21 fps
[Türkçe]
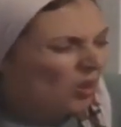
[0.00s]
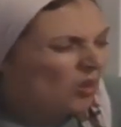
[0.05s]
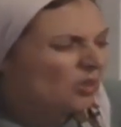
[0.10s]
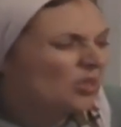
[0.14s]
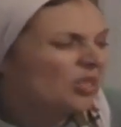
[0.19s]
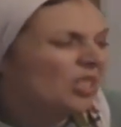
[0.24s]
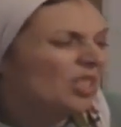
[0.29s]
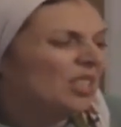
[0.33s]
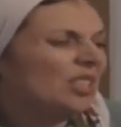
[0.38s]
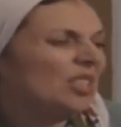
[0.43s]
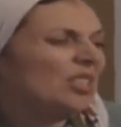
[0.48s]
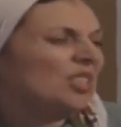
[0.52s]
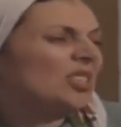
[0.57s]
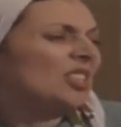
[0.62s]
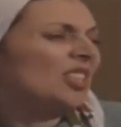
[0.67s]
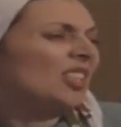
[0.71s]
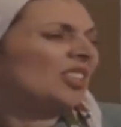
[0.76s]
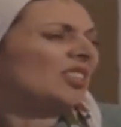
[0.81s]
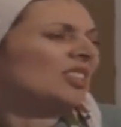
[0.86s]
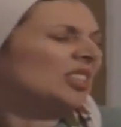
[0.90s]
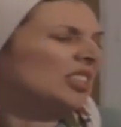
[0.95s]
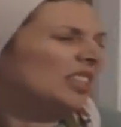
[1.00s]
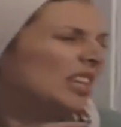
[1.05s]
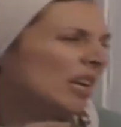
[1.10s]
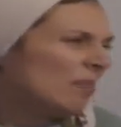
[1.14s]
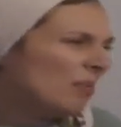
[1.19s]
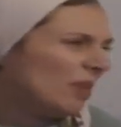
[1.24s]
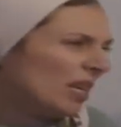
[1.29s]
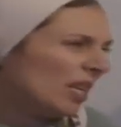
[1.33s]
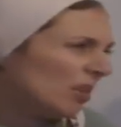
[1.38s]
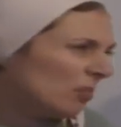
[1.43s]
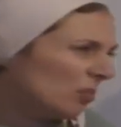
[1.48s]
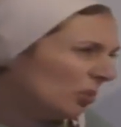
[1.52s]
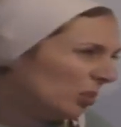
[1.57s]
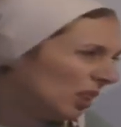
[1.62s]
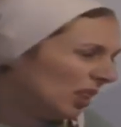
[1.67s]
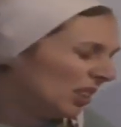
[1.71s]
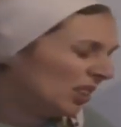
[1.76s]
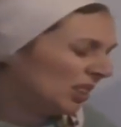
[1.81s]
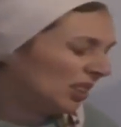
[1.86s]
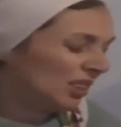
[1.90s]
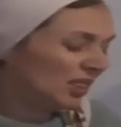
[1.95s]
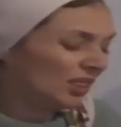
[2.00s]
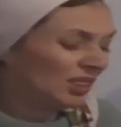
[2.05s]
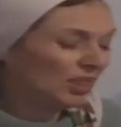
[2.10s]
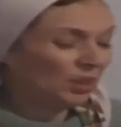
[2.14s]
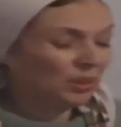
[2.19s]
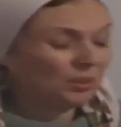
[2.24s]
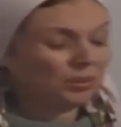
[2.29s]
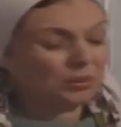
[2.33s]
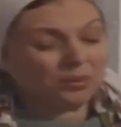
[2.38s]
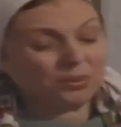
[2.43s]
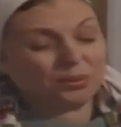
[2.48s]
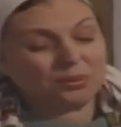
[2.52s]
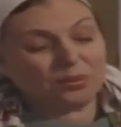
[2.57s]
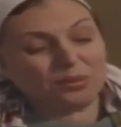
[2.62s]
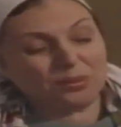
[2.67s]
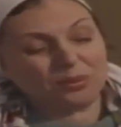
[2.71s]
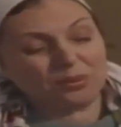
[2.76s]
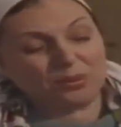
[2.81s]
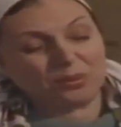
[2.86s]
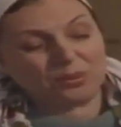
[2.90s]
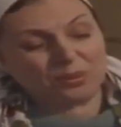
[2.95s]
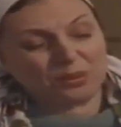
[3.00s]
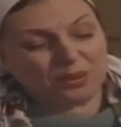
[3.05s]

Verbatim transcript: Onca kişinin yemeği, bulaşı, öf.